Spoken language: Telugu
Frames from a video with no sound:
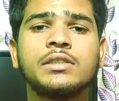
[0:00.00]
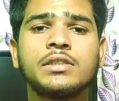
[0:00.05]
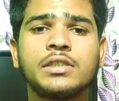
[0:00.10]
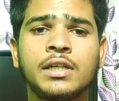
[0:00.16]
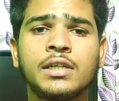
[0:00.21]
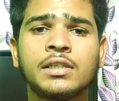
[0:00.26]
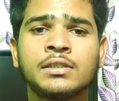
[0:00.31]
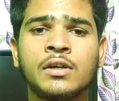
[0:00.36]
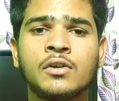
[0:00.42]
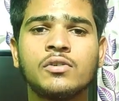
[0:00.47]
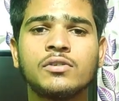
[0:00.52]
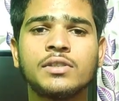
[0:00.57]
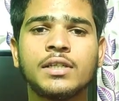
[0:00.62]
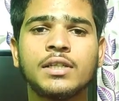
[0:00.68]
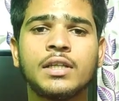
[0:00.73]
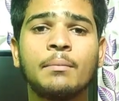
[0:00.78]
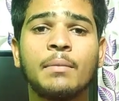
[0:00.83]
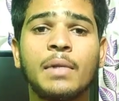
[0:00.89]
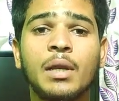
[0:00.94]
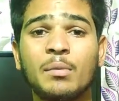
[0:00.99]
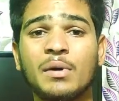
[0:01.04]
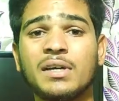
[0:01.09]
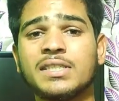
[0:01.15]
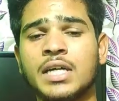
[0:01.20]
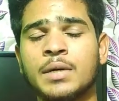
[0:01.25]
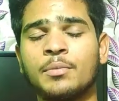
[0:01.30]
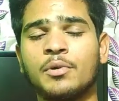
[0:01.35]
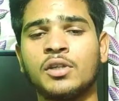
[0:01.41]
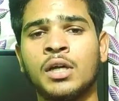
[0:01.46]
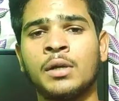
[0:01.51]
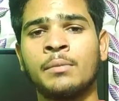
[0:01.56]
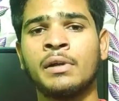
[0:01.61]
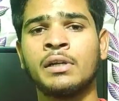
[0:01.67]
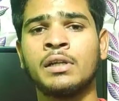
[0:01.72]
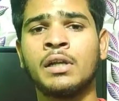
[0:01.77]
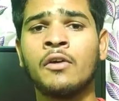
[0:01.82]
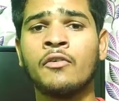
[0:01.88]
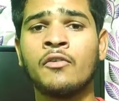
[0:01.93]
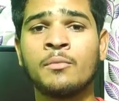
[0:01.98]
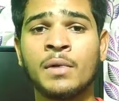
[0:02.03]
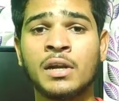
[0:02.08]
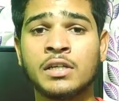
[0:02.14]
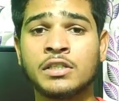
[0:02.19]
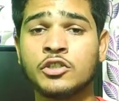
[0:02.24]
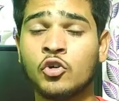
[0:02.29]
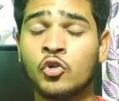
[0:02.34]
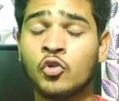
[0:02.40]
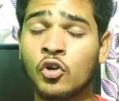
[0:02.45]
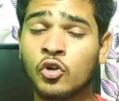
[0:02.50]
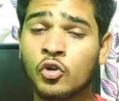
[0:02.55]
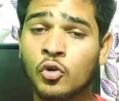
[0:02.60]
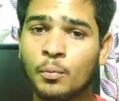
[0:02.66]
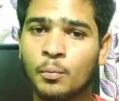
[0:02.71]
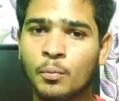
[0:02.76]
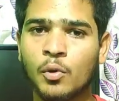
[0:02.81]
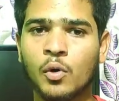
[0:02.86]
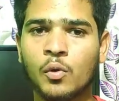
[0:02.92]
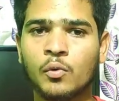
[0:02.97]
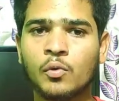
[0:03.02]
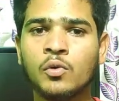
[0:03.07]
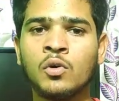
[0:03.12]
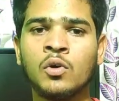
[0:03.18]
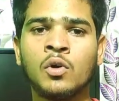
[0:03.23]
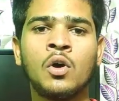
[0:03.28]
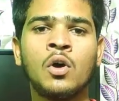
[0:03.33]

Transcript: చిన్న సౌండ్స్ అయితే మినిమైజ్ అయిపోతాయి అనమాట అవి మన చెవుల వరకు పోవు